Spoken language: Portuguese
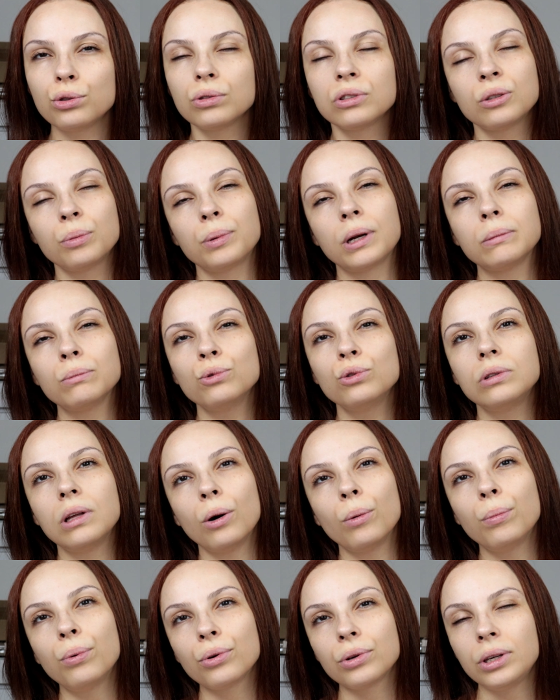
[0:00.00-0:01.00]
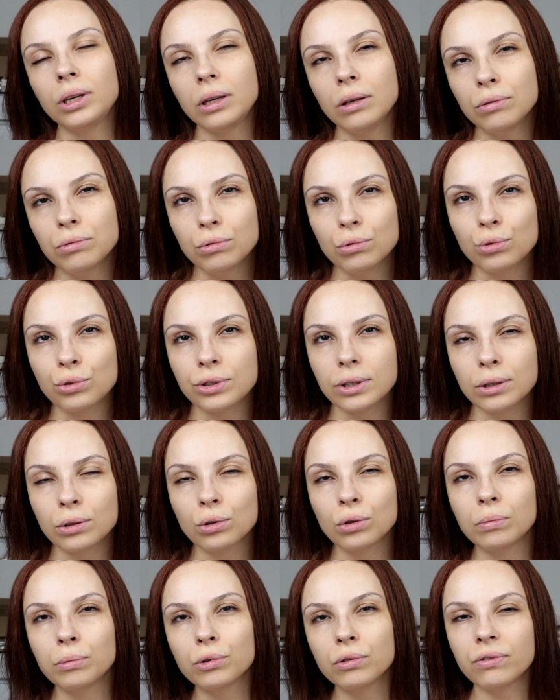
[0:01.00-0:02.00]
justo para mudar um pouquinho o
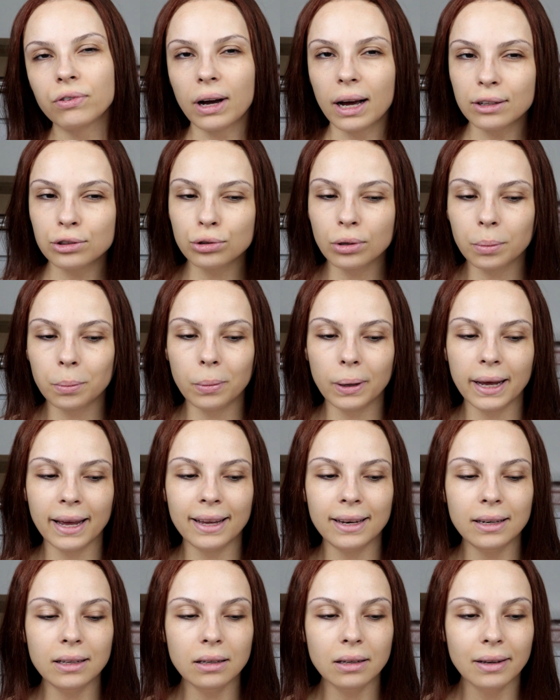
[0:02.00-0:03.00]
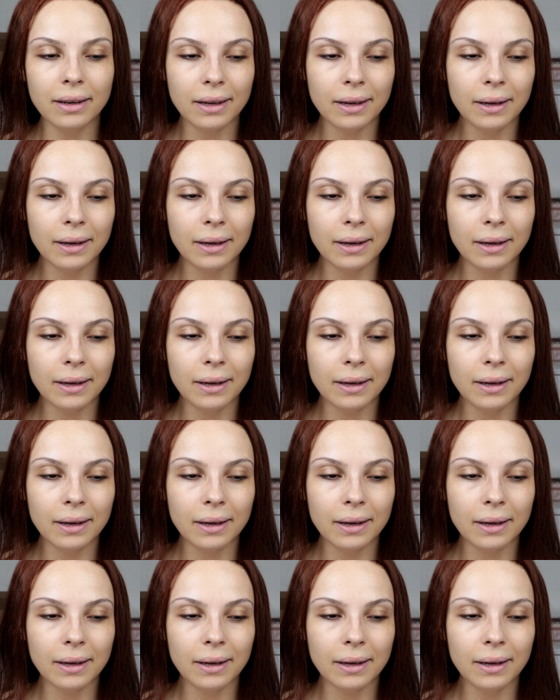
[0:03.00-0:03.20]
jeito como eu faço a pele,